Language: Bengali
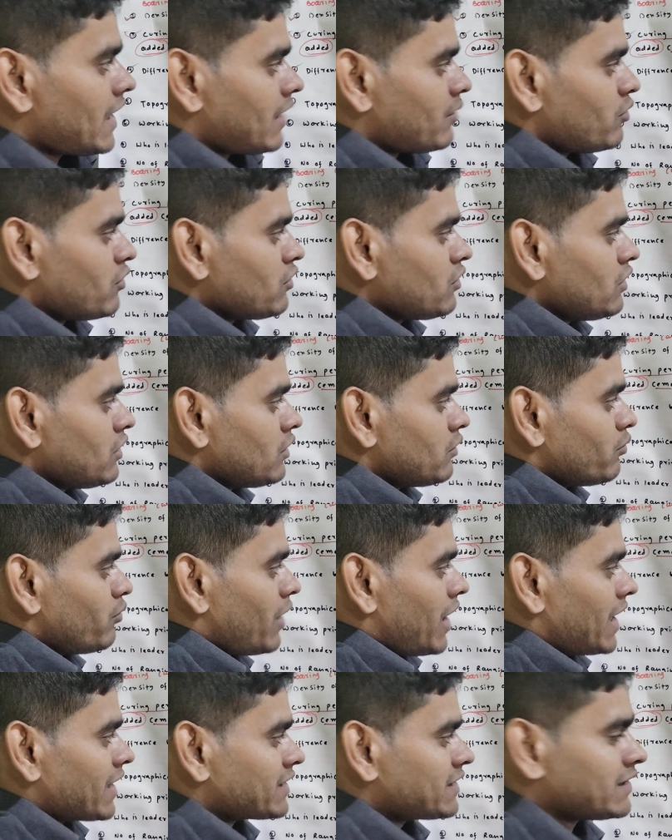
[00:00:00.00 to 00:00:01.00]
এবং
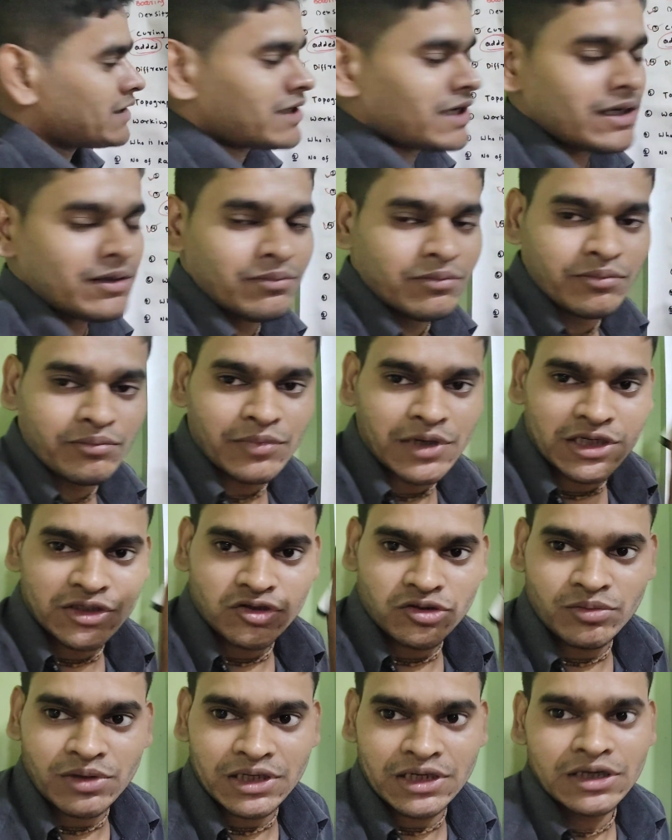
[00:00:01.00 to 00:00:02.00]
ভার্টিক্যাল মানে
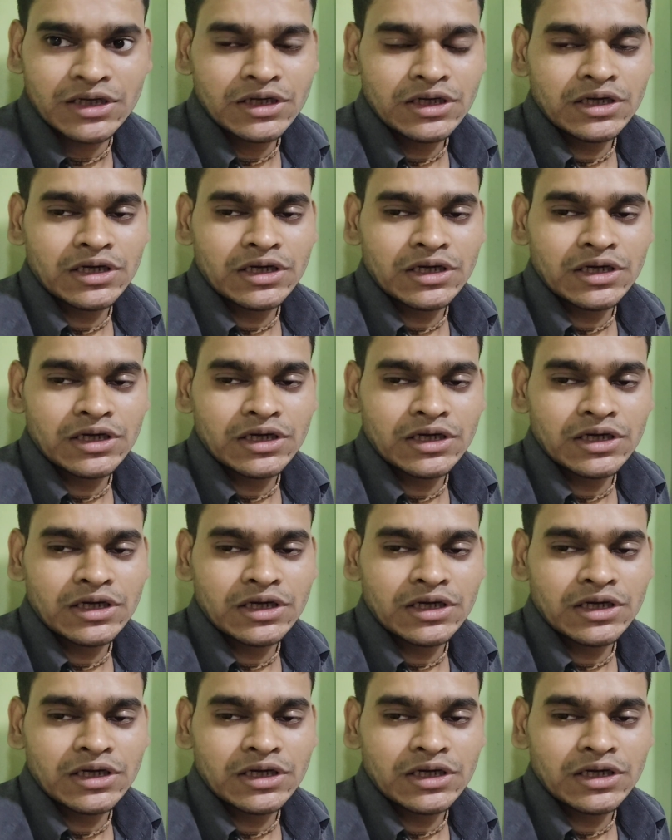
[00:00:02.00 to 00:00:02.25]
তোমার